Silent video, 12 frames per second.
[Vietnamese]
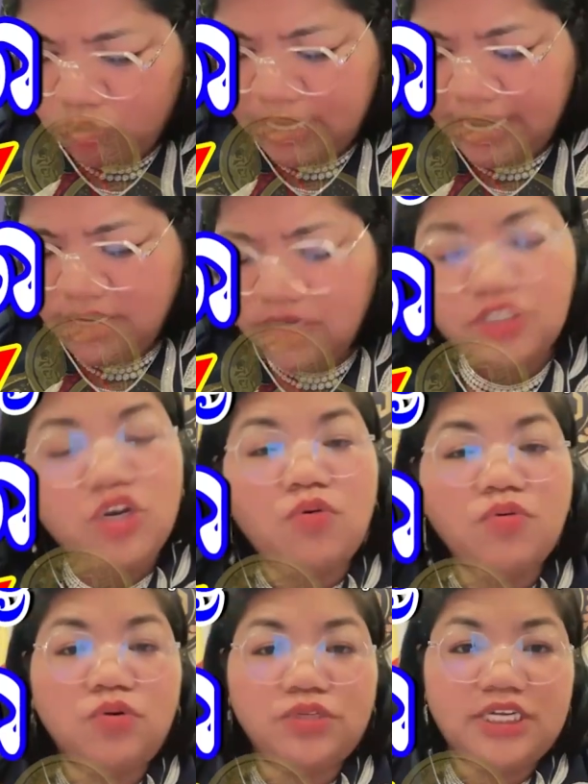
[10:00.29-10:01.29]
chôn ca dương
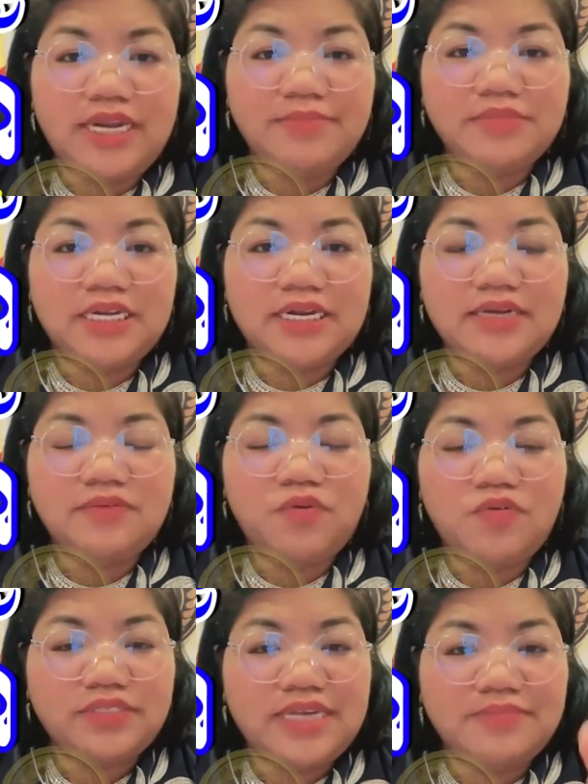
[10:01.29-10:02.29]
trong cột nam trái nát
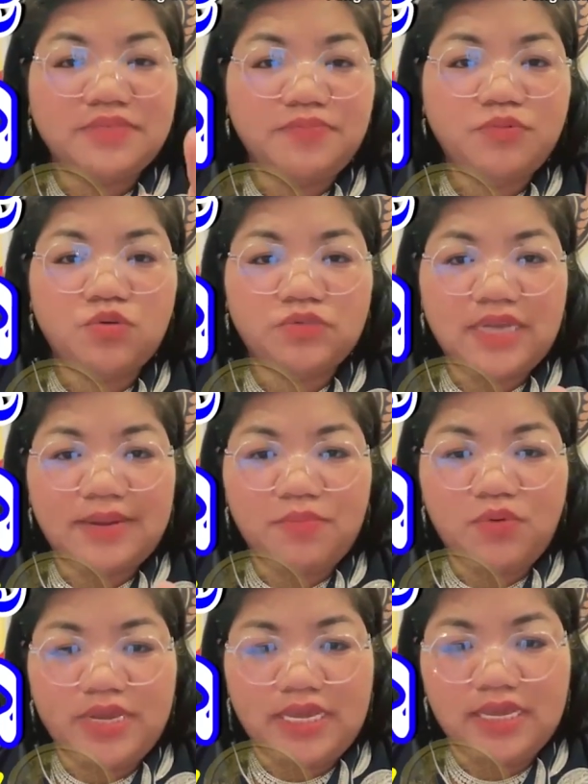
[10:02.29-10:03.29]
buộc sạm sấp châu sạm
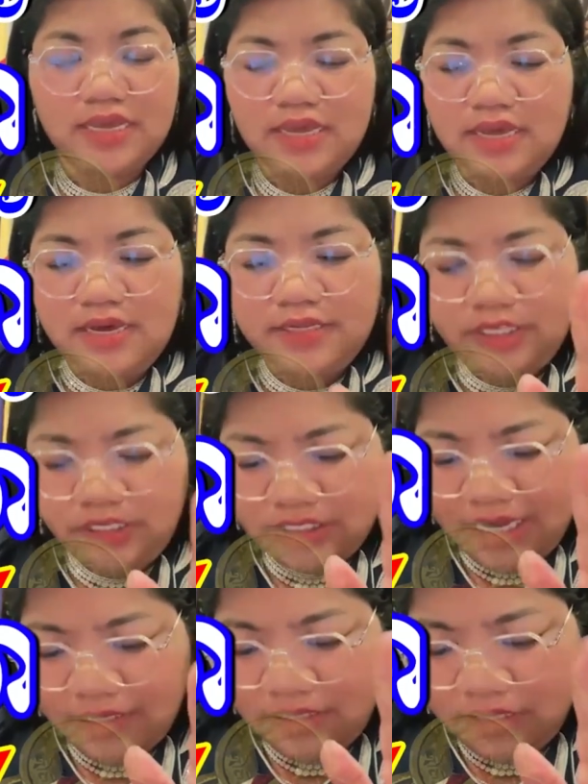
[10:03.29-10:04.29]
mùi tranh
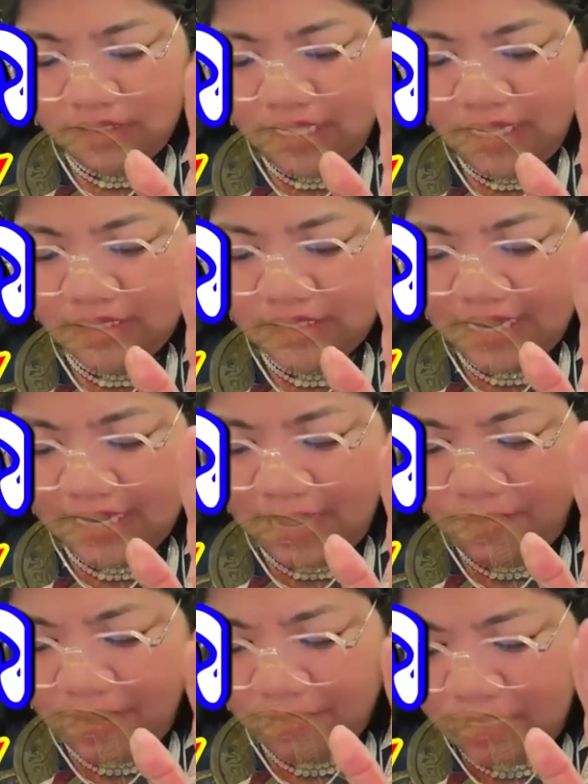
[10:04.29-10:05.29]
trai thời tinh sang
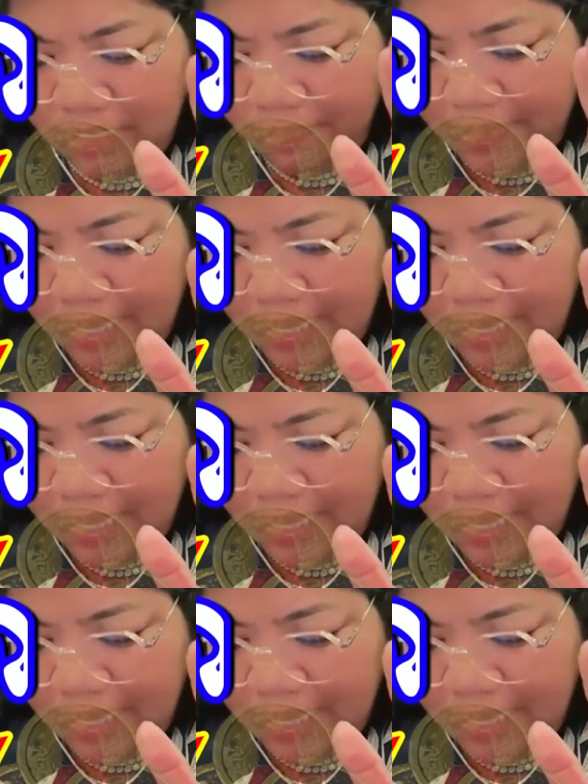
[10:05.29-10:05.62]
đây phèn thiết